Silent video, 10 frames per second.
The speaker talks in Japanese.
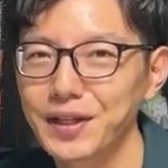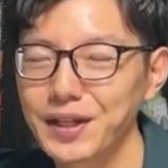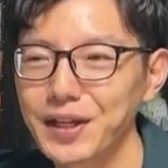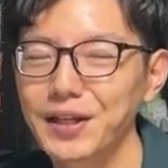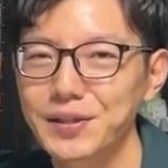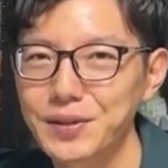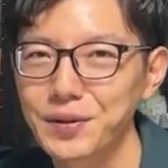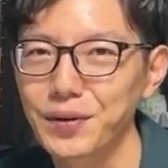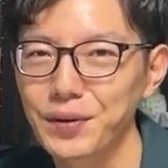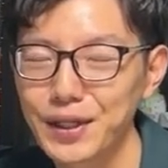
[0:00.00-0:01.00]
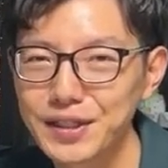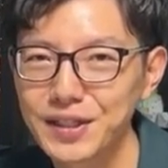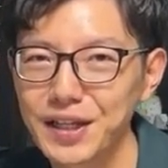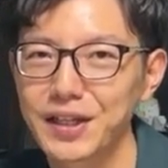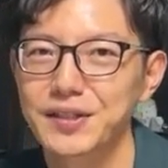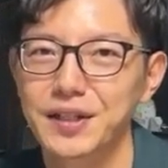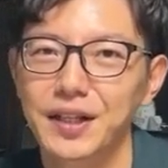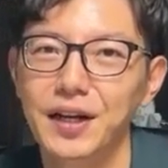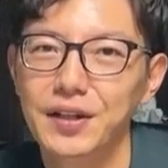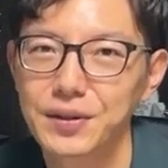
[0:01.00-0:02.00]
え年月と同じ年月が
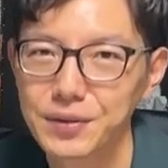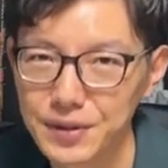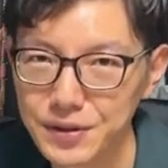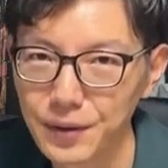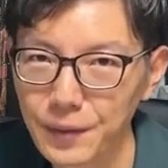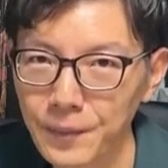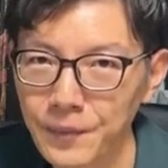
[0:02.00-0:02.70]
流れてるんですよ。